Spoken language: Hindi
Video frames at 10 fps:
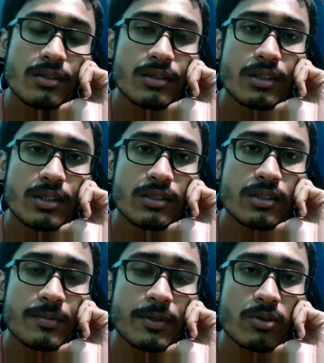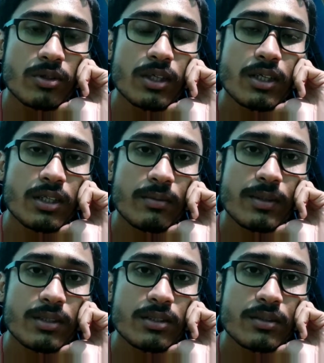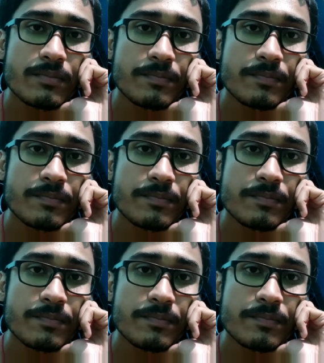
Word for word: इसी रीज़न पे होते रहते बहस